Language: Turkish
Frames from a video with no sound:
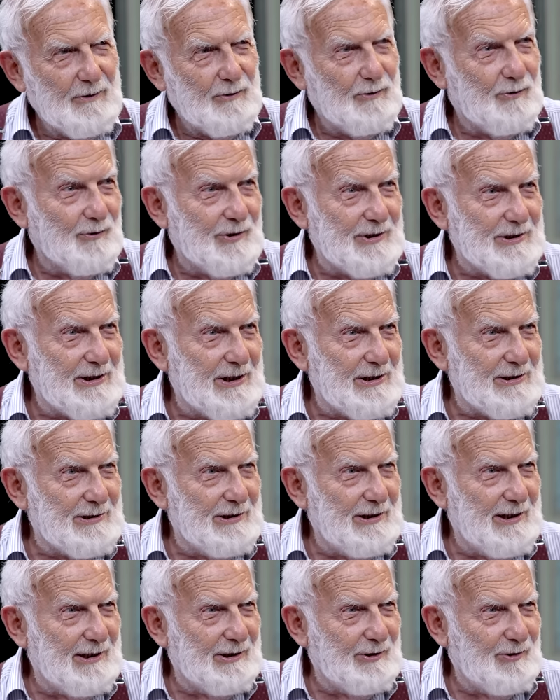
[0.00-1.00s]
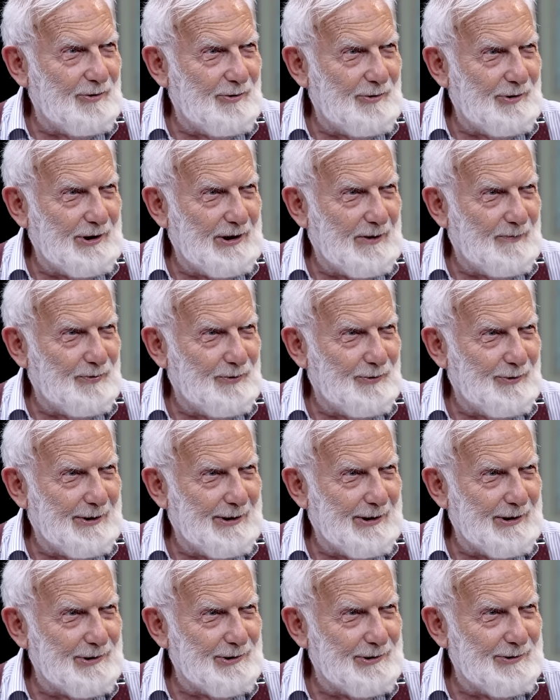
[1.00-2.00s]
Küreselciler de öyle
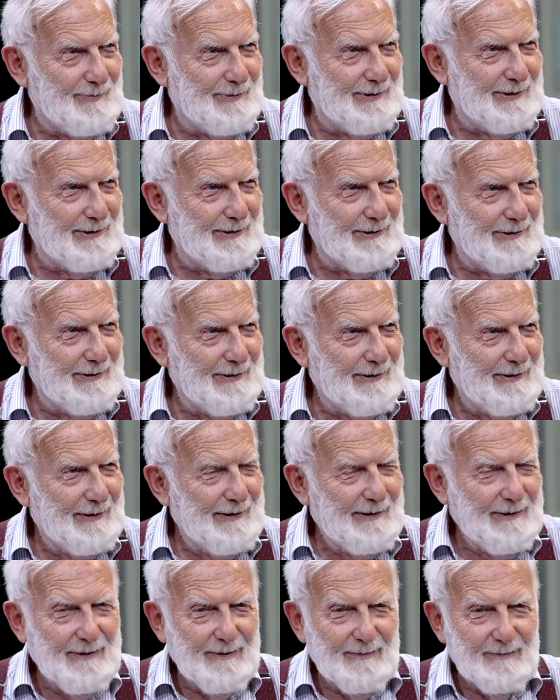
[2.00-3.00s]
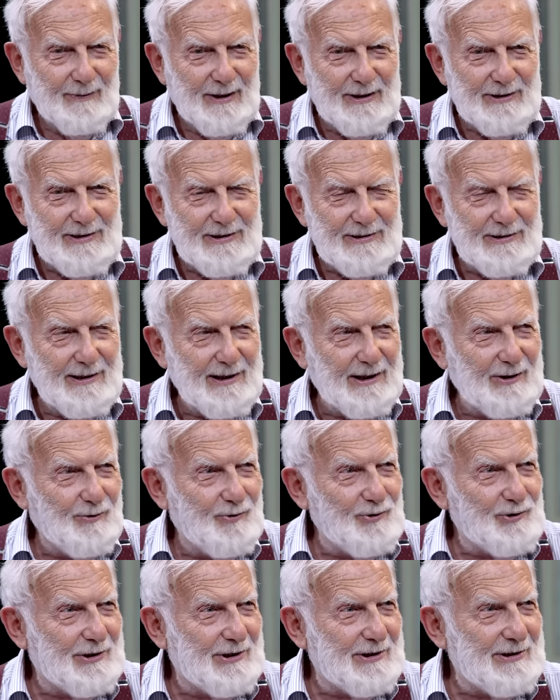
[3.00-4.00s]
yapıyorlar şimdi. Marksistlerin o
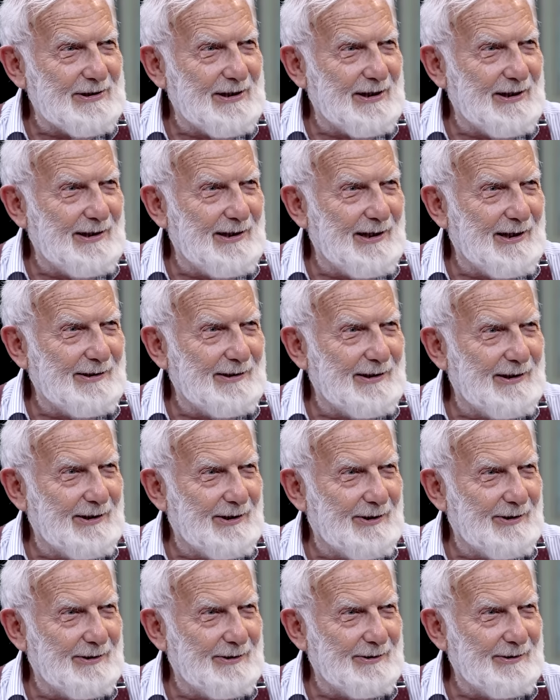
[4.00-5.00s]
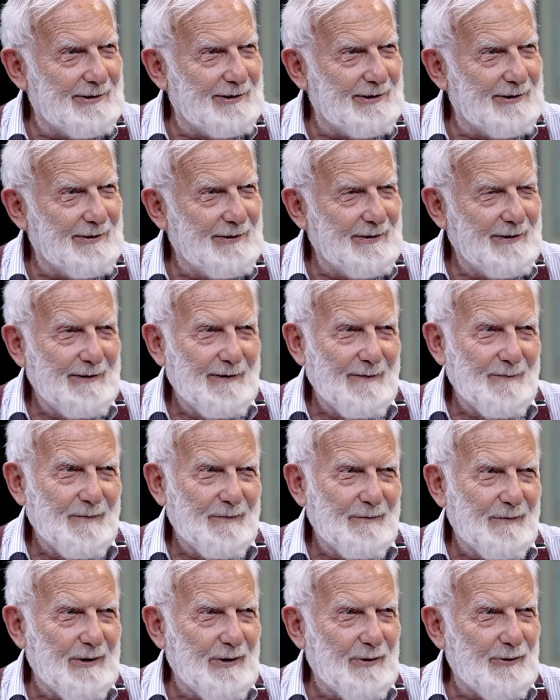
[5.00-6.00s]
şansı ellerinden alındı.
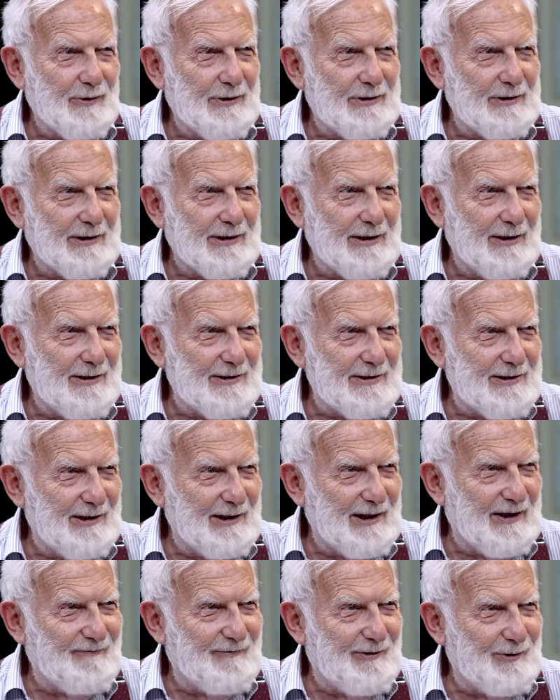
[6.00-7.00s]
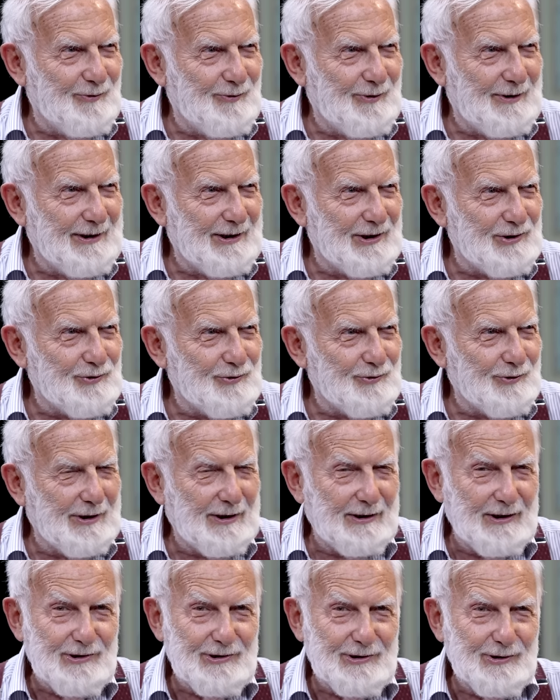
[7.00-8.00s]
40-50 sene evvel
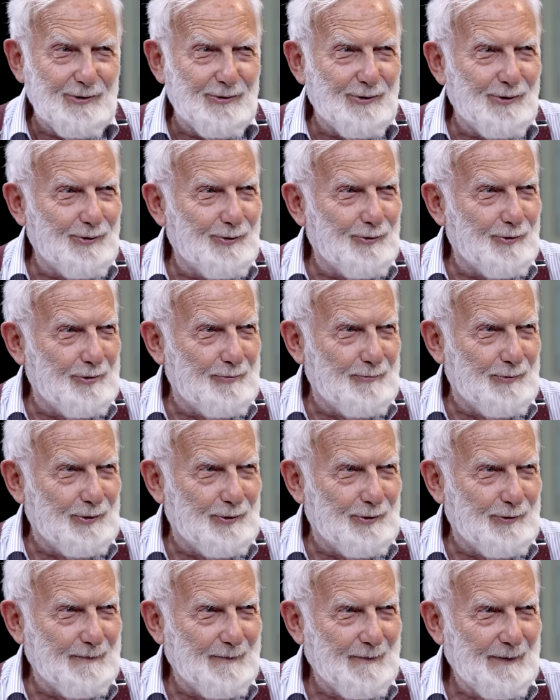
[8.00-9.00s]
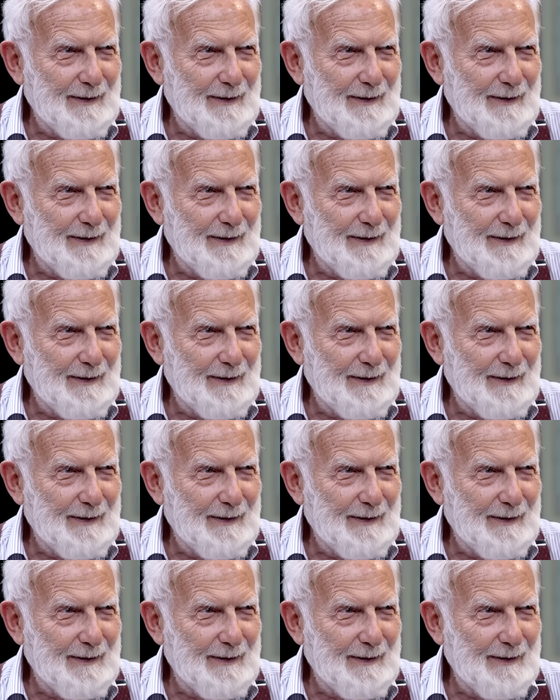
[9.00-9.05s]
öyle da şimdi öyle olmuyor.